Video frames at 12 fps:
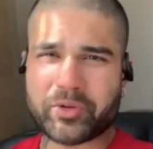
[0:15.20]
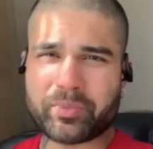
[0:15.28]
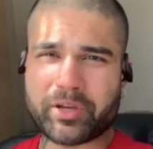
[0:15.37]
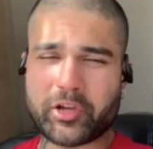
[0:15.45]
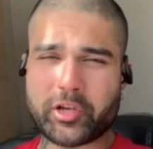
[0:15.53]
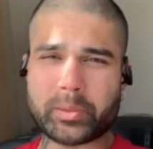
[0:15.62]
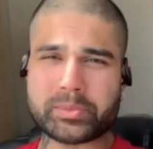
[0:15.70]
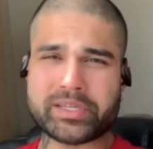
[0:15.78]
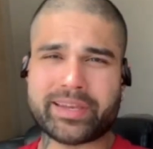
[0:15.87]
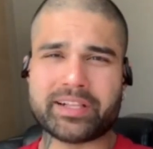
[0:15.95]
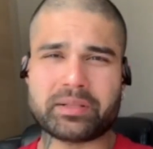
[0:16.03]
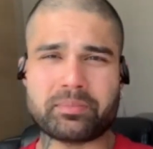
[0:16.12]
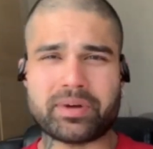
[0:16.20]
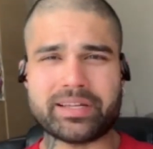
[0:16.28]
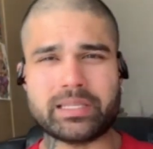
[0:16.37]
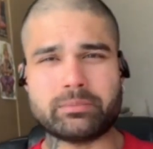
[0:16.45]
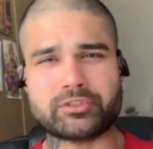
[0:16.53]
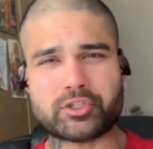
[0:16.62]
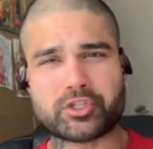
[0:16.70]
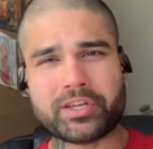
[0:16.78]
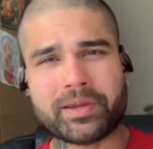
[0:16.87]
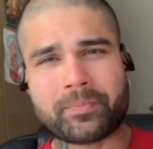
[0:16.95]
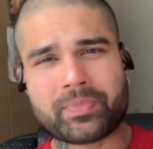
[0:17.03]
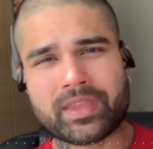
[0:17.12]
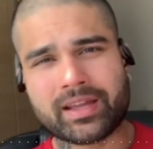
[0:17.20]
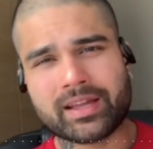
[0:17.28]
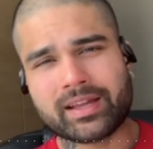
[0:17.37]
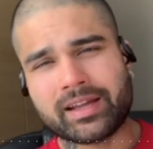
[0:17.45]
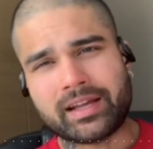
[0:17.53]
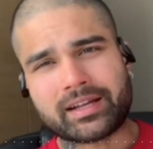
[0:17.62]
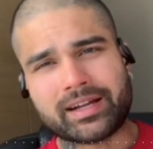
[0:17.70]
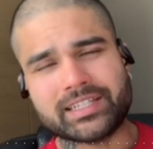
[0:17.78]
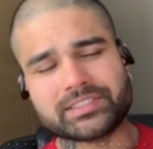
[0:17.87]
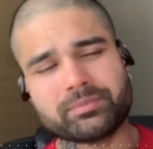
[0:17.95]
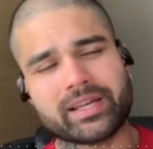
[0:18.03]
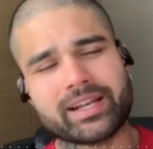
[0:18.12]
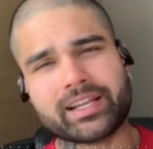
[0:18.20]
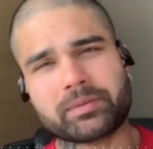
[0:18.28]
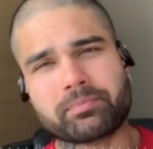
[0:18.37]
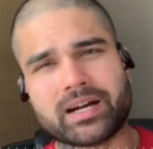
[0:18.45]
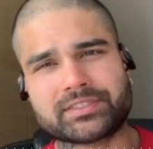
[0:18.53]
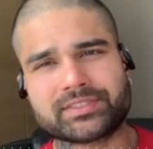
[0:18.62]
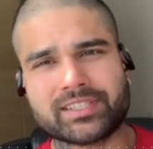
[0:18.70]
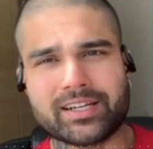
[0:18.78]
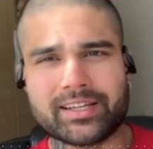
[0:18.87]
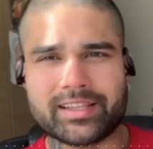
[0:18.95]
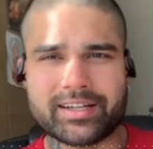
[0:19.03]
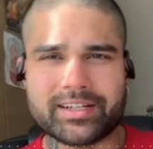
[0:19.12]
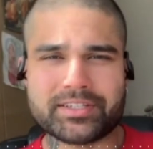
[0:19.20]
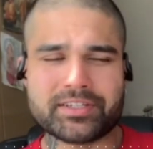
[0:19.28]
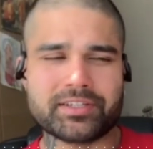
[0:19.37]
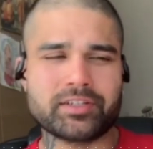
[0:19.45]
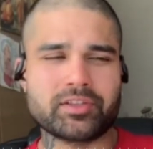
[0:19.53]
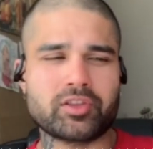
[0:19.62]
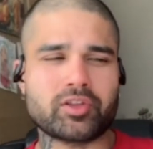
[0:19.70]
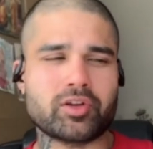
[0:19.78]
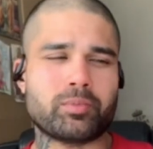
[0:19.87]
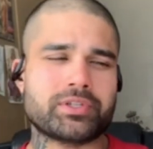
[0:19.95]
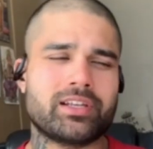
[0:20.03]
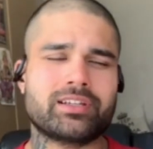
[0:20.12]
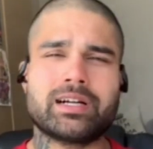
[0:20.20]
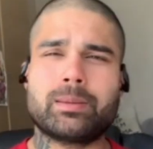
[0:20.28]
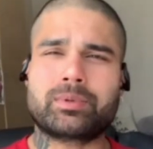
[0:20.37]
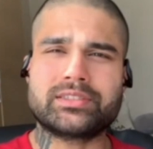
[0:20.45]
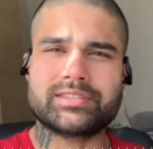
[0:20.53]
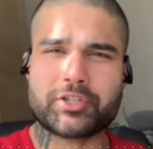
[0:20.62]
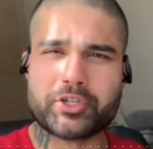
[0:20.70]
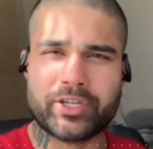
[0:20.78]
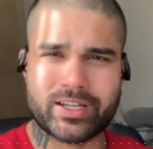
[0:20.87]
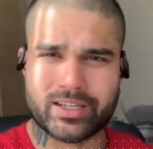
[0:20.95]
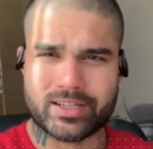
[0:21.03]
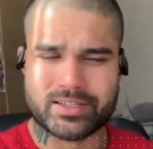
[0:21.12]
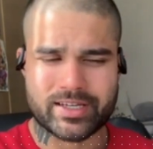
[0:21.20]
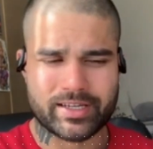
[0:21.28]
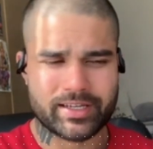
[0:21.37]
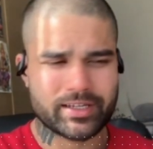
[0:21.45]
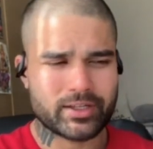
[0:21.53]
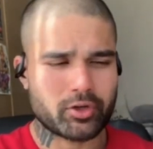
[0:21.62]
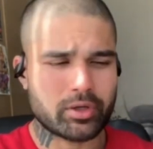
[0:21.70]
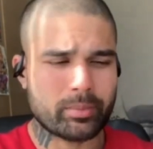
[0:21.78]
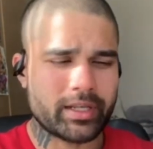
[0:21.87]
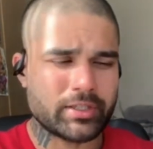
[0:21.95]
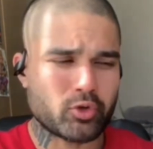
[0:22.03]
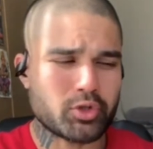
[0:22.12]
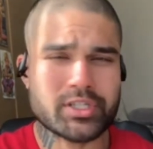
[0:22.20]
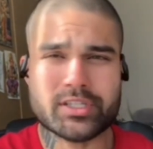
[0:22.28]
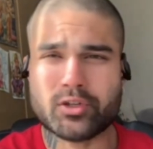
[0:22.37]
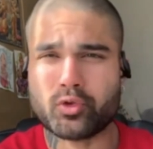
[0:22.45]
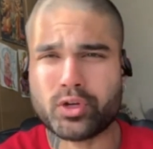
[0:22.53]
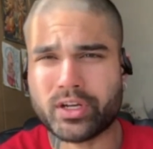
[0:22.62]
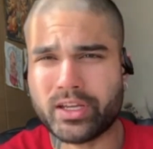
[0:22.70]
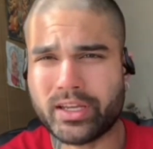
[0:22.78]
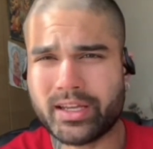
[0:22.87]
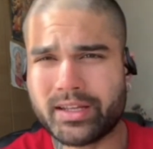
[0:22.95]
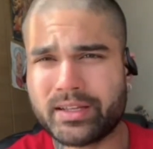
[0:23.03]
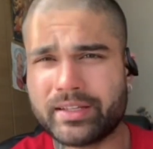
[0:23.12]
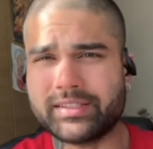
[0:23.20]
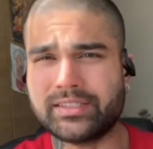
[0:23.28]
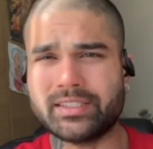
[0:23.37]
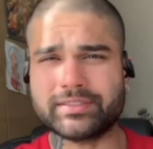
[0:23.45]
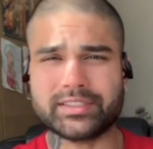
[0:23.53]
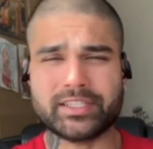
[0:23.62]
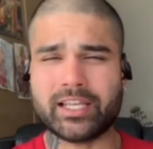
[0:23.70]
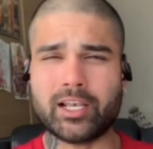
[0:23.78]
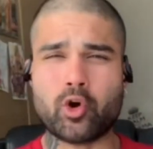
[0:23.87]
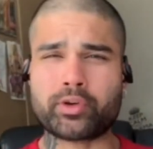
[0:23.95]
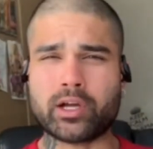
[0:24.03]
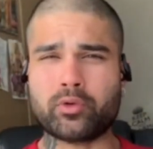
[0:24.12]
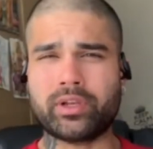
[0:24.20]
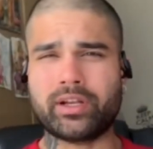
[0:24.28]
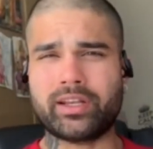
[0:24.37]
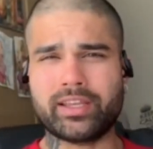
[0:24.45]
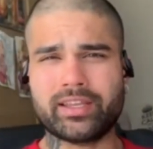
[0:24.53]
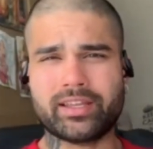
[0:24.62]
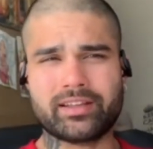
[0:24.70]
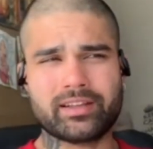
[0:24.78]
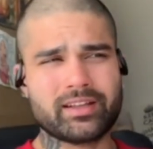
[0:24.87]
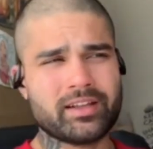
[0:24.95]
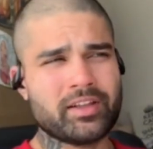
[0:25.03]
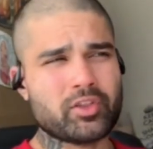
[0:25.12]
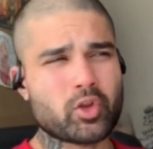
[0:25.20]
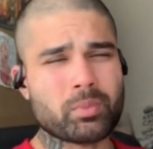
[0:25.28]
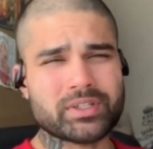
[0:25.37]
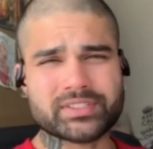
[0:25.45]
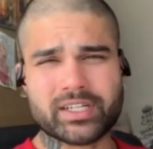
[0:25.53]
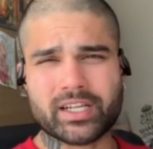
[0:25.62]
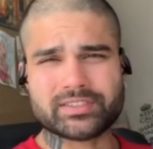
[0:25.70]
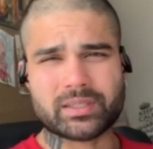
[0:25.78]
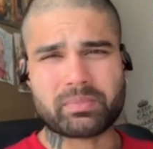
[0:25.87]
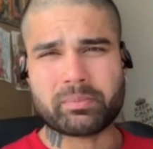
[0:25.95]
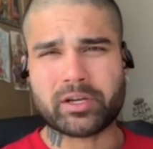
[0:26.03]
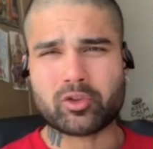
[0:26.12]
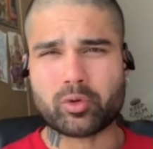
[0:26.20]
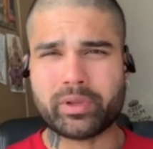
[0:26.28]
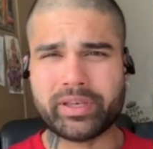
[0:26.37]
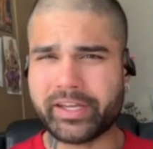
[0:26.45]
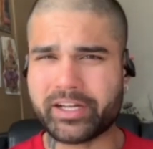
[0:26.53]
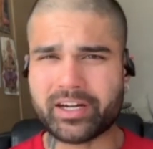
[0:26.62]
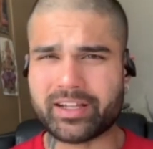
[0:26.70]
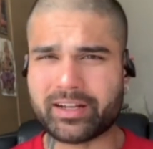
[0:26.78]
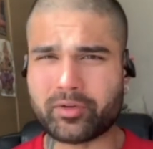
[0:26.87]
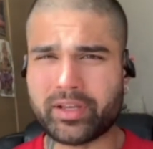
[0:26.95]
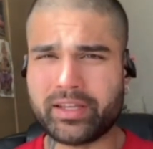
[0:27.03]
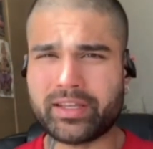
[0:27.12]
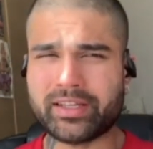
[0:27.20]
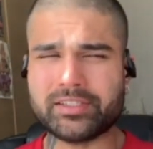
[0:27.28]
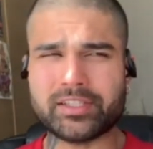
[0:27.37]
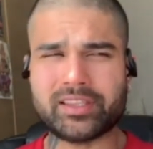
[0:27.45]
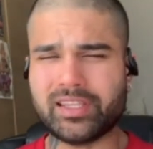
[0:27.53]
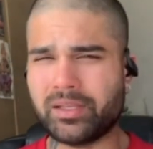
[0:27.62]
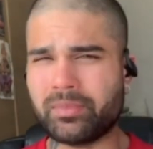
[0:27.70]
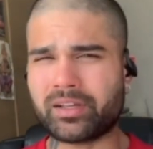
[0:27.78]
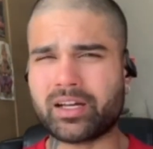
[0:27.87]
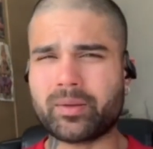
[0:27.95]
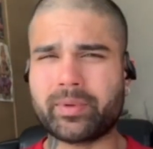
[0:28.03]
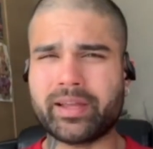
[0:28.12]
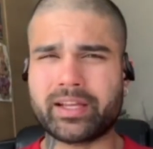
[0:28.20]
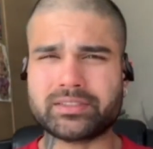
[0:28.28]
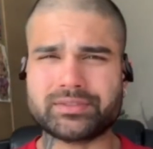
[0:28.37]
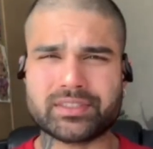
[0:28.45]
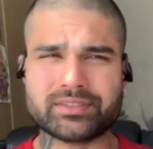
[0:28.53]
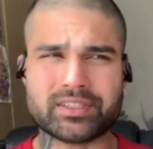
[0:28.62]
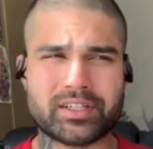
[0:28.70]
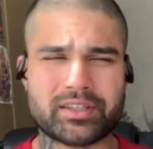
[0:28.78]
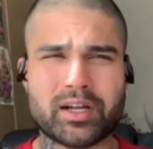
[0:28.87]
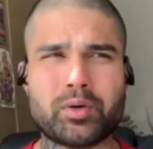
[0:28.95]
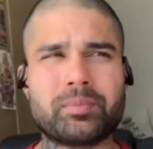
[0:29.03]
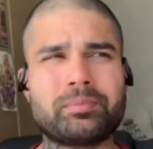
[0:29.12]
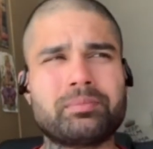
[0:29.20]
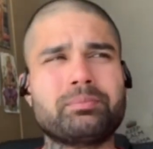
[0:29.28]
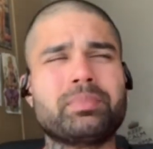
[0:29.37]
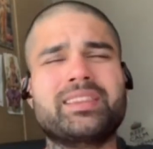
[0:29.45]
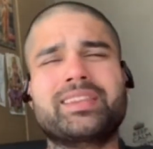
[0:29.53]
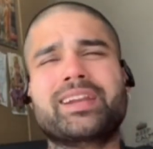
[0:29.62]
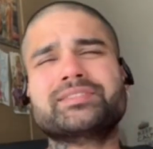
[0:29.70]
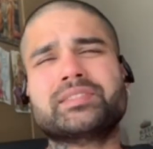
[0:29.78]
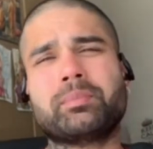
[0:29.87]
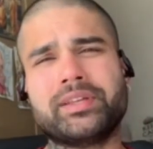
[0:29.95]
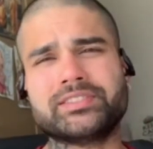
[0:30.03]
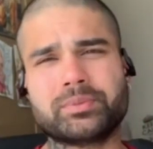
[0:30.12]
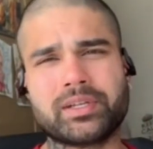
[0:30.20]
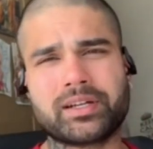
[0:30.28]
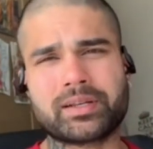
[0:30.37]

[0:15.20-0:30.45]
यूट्यूब चैनल नेम ऋषि काश मेरा एक पार्सल आया था आज तो मुझे लगा आपके साथ शेयर करना चाहिए क्योंकि मैंने जो चीज़ ऑर्डर की है जैसे ये लॉकडाउन है ठीक है तो मैं सारे सप्लीमेंट तो भी नहीं खा रहा हूँ ठीक है जितनी मैं घर पे एक्सरसाइज करता हूँ पंद्रह से बीस मिनट